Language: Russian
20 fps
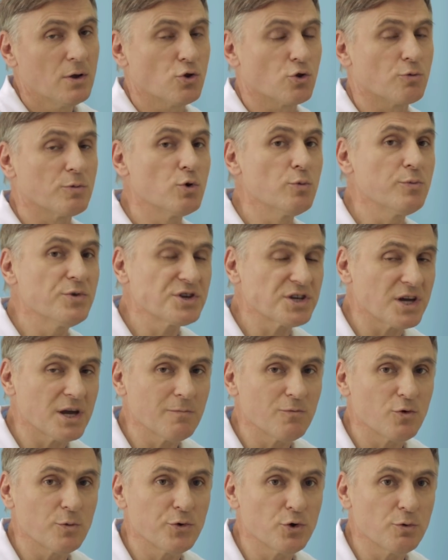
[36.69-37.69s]
Но мы
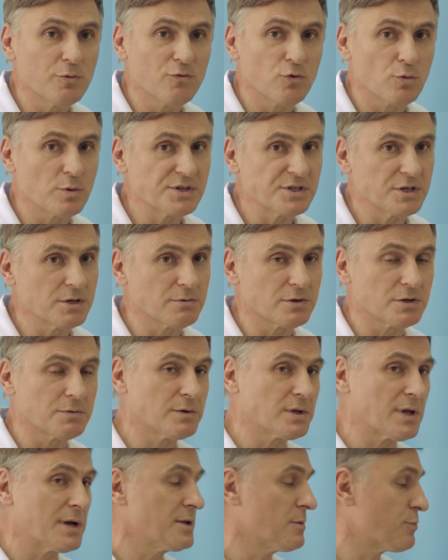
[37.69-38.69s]
уменьшаем объемы в области
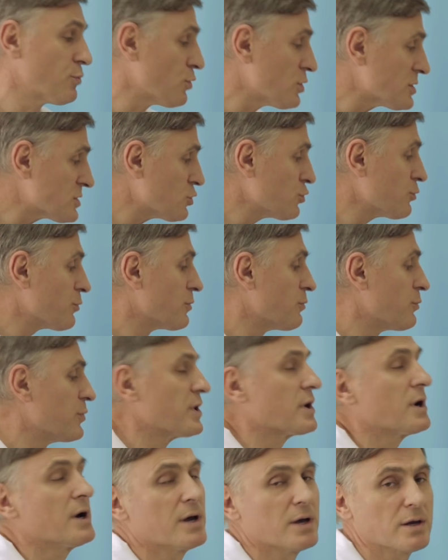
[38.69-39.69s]
живота не просто
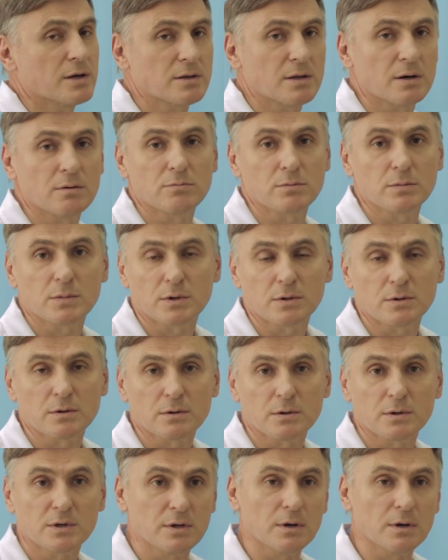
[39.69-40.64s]
убирая там э,